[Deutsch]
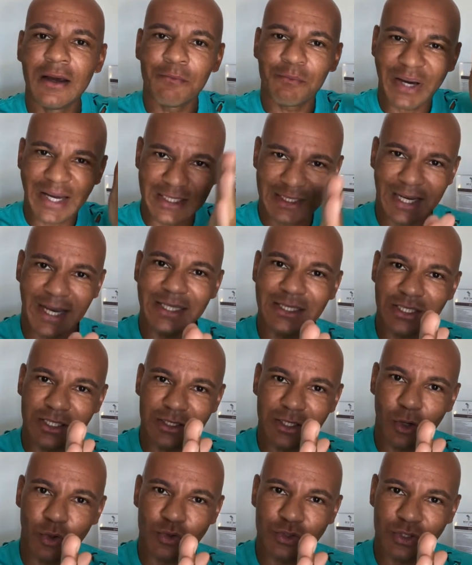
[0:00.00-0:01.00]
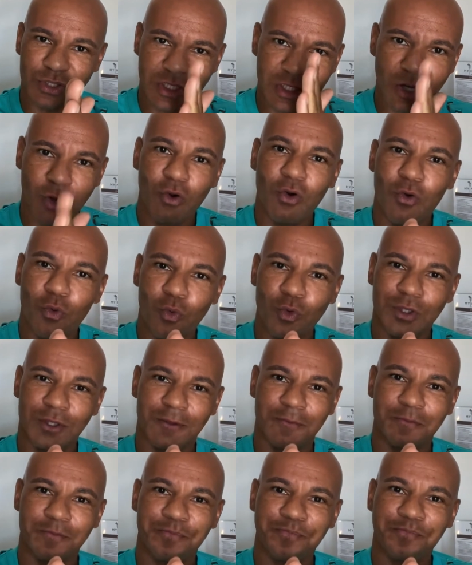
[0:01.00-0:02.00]
bei 30.000, genau
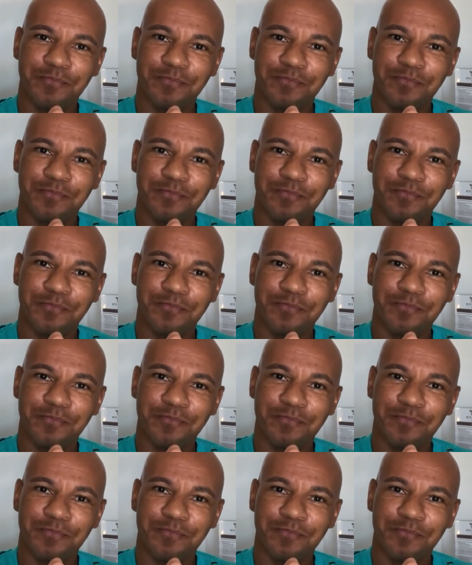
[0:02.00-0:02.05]
unten.